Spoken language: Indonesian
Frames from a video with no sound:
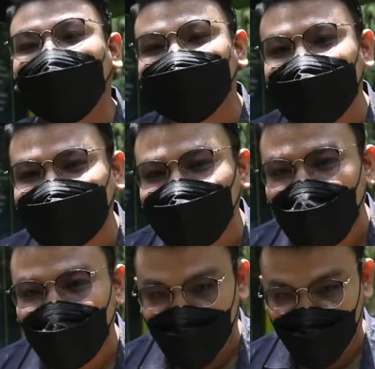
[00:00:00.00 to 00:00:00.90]
Anjas
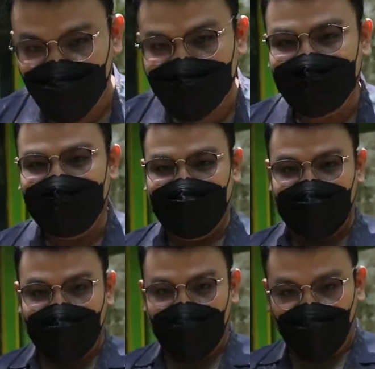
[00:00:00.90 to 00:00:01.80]
Moro.
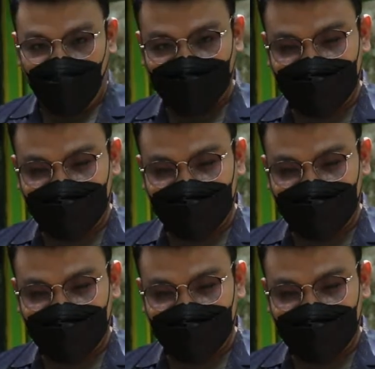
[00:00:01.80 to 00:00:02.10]
Lah kok